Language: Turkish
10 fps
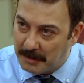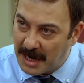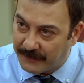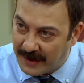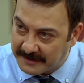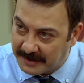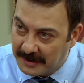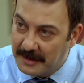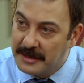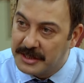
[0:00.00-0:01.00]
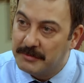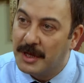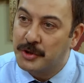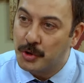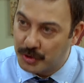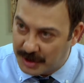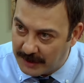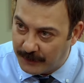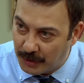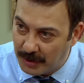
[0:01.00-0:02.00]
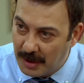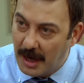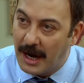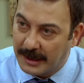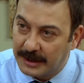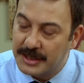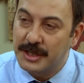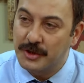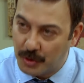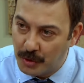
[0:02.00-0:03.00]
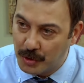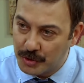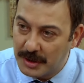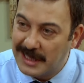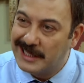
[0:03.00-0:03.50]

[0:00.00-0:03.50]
My friend. Şimdi açıyorsun telefonu, arkadaşına söylüyorsun,